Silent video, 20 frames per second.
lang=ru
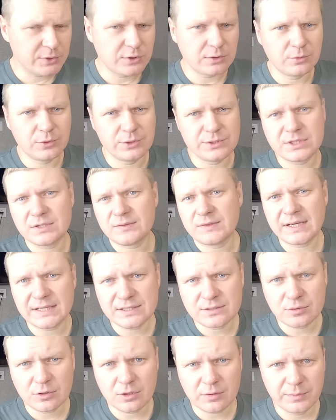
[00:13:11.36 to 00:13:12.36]
потом он
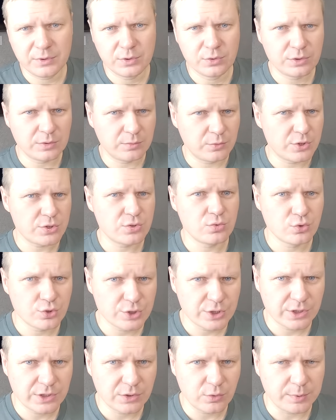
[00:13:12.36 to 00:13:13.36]
остывает 40 минут и можно
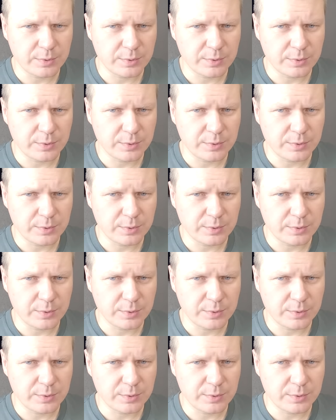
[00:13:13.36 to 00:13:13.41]
уже